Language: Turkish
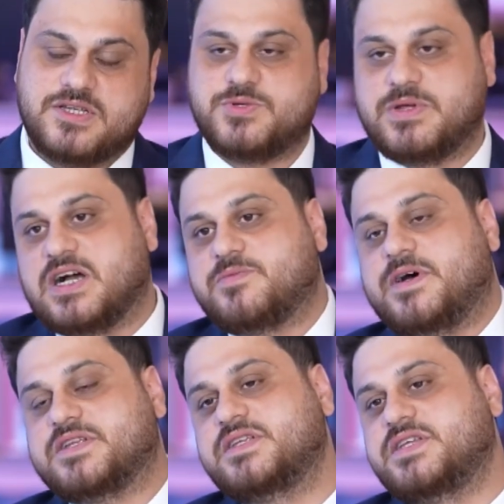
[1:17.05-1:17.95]
Şimdi AK
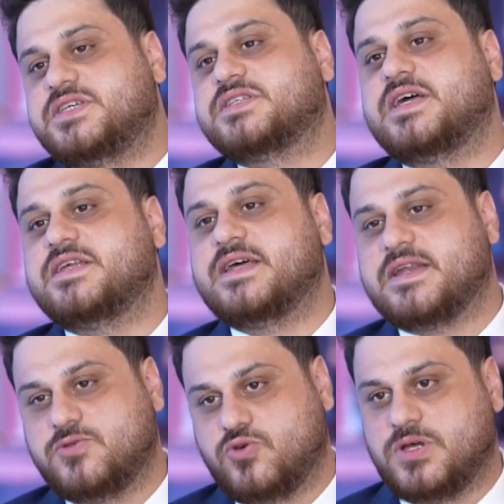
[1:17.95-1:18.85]
Parti'nin iki tane
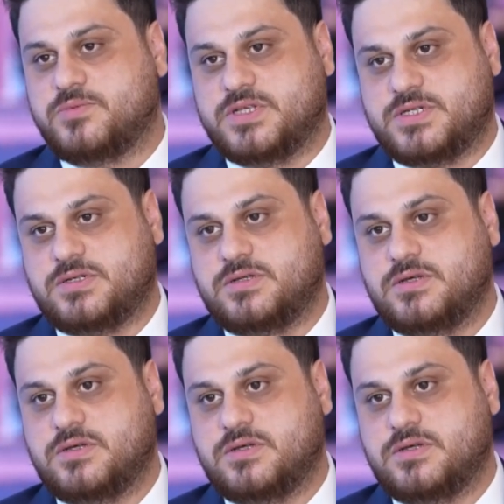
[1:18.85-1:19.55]
derdi olabilir.